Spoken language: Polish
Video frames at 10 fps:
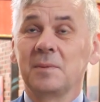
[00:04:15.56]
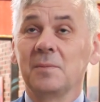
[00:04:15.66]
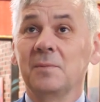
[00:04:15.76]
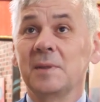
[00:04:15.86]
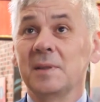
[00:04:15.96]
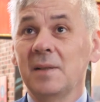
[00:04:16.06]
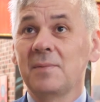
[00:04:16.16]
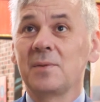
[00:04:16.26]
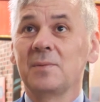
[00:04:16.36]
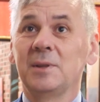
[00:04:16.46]

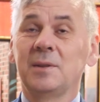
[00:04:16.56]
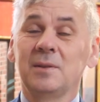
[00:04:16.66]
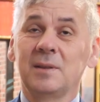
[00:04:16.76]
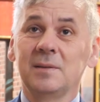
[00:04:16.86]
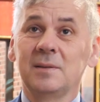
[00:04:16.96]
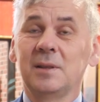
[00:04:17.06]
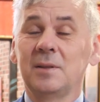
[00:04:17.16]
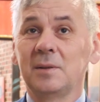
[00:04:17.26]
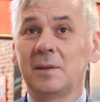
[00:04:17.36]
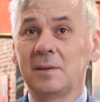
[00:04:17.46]
wyznawców
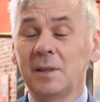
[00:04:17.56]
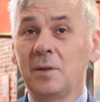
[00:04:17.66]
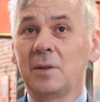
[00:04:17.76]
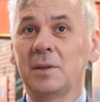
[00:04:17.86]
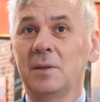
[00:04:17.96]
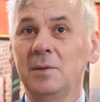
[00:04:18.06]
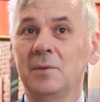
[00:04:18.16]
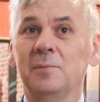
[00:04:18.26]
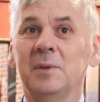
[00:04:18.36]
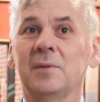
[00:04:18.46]

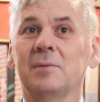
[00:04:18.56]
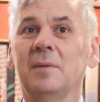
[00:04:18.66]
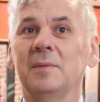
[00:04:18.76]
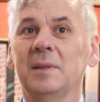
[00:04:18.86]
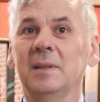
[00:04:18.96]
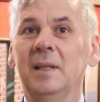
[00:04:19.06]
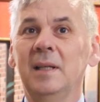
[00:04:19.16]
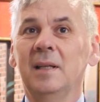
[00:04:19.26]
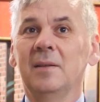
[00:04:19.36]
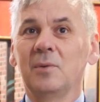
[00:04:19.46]
grekokatolików, prawosławnych,
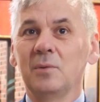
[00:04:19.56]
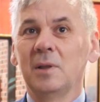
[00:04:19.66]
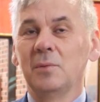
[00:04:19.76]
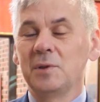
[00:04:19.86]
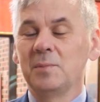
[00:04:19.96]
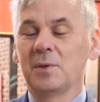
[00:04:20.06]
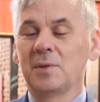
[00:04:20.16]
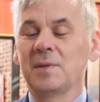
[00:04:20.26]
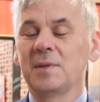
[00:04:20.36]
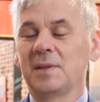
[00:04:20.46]
w ogóle ludzi
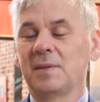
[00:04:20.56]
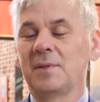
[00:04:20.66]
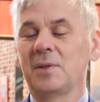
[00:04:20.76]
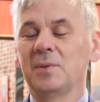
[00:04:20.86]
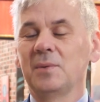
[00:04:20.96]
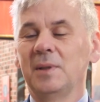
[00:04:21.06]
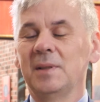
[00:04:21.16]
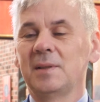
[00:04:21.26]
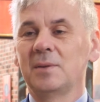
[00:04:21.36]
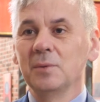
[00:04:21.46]
pochodzących ze wschodu
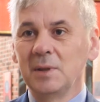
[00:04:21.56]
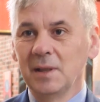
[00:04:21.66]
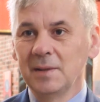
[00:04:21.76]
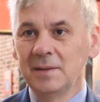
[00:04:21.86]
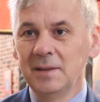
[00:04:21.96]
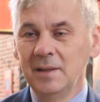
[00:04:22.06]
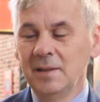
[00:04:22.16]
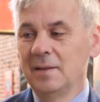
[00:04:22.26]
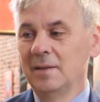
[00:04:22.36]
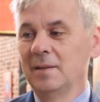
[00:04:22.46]
jest kutia.
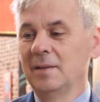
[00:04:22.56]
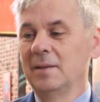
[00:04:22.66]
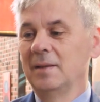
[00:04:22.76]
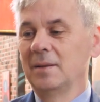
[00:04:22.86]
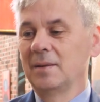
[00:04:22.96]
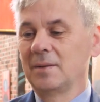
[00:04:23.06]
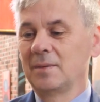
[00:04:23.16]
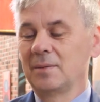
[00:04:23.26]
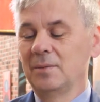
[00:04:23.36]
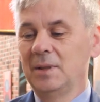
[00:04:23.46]
E,
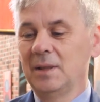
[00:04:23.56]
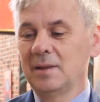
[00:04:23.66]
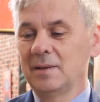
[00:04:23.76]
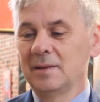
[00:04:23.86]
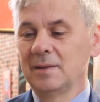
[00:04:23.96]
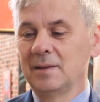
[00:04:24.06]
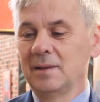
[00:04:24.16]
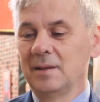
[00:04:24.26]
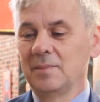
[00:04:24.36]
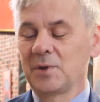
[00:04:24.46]
kutia,
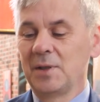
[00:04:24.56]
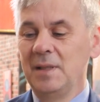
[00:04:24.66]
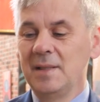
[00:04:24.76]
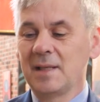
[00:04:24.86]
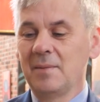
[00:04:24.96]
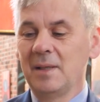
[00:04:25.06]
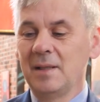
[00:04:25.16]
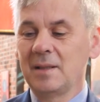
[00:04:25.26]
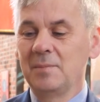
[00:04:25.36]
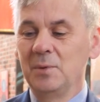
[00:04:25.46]
e, pszenica,
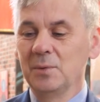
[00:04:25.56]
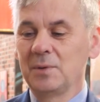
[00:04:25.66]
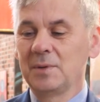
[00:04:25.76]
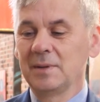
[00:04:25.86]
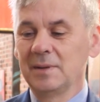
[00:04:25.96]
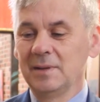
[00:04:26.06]
mak, miód,